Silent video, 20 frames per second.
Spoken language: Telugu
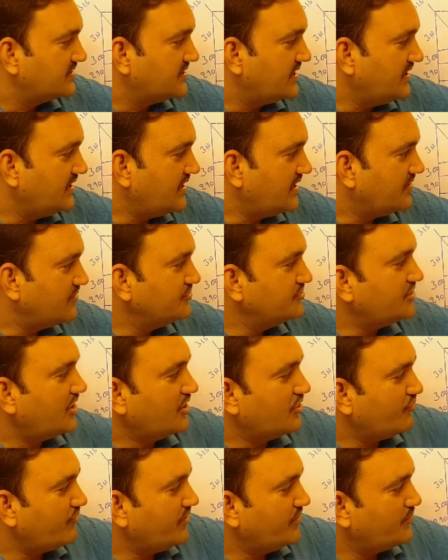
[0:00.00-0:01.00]
సెంటర్ నుంచి
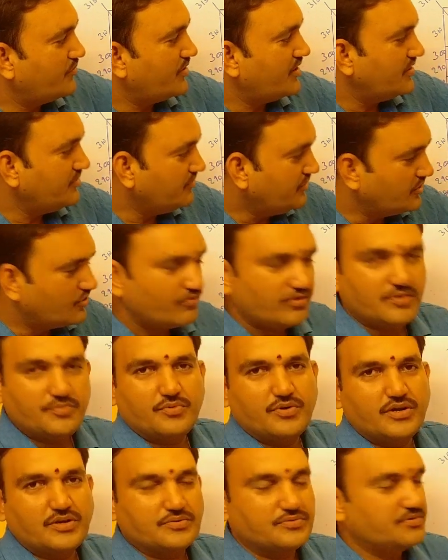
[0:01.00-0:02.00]
అటువైపు కాదు
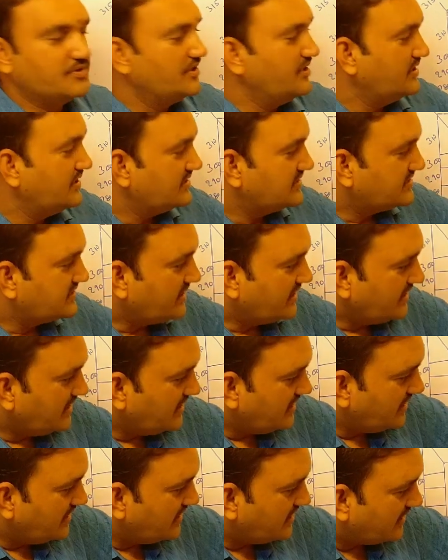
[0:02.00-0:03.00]
ఇటువైపు కాదు
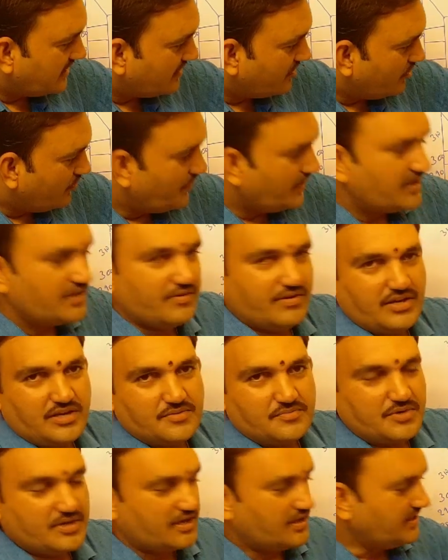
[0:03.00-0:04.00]
సెంటర్లో పెట్టేవాళ్ళు
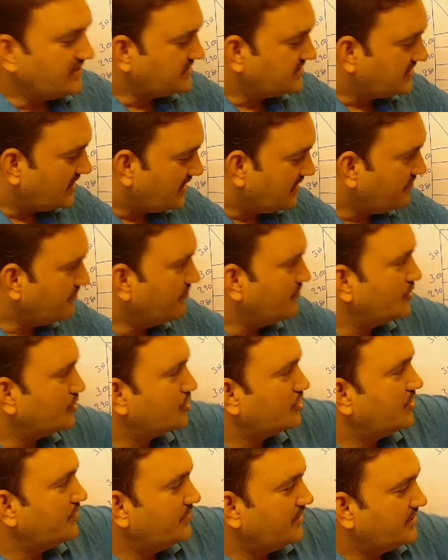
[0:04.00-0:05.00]
అనమాట అంటే స్థలం
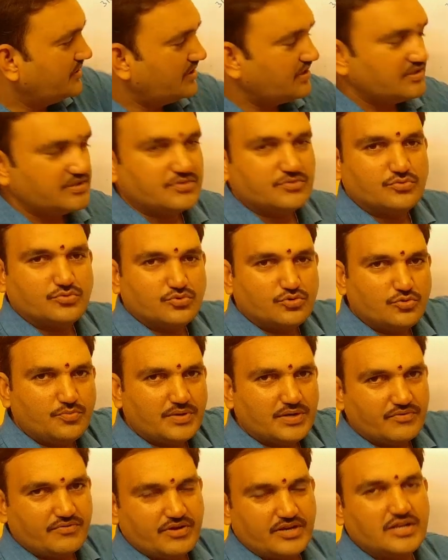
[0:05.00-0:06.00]
మొత్తం ఎంతైతే ఉందో
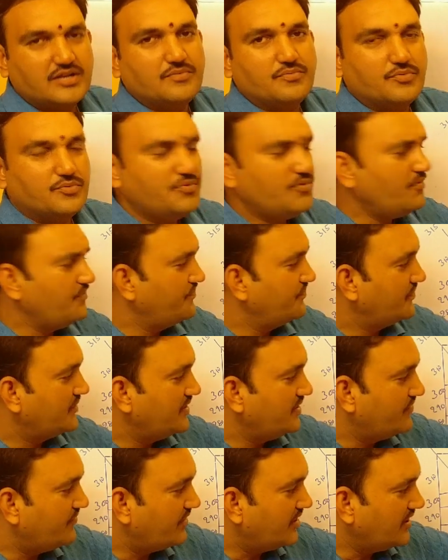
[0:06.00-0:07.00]
మన వెడల్పు
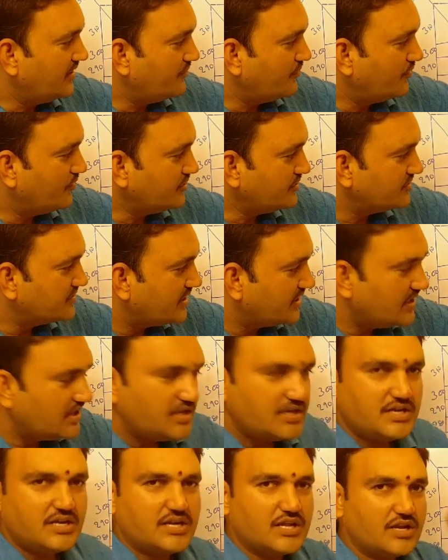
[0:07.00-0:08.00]
ఈ వెడల్పులో
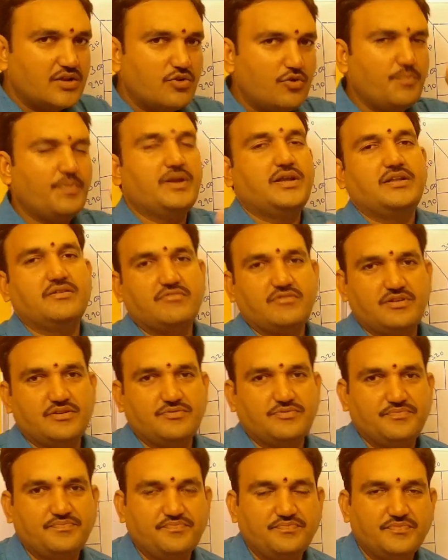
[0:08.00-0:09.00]
సెంటర్లో పెట్టేవాళ్ళు
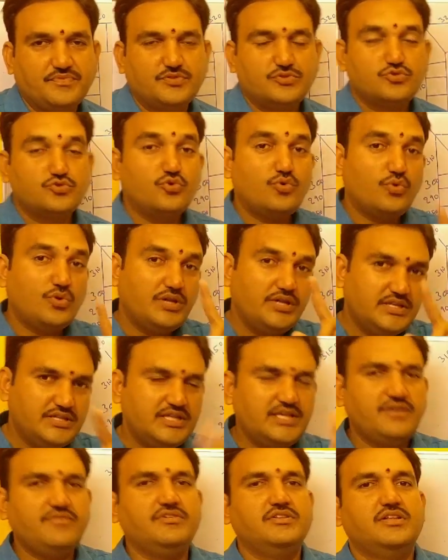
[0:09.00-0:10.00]
సో
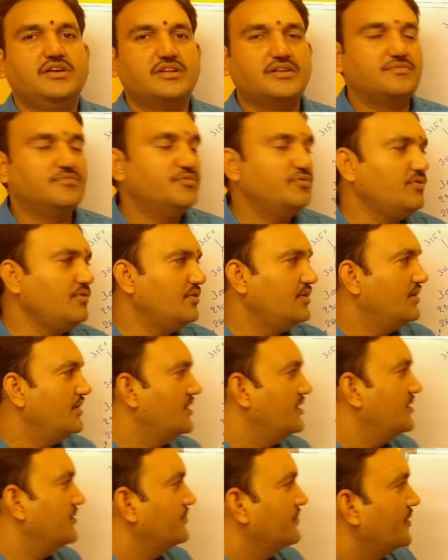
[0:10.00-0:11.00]
ఇదే విధానంలో
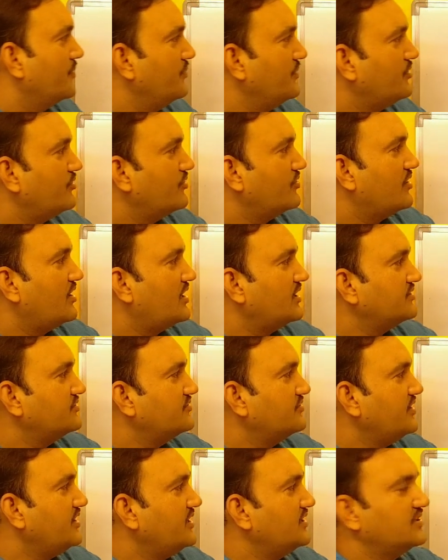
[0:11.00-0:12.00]
మీకు నార్త్
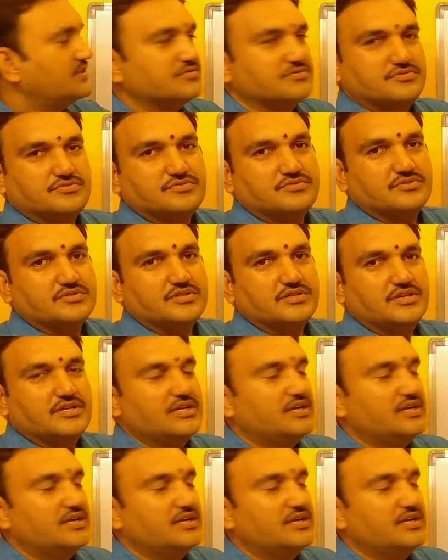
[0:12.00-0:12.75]
కూడా అంతే వస్తుంది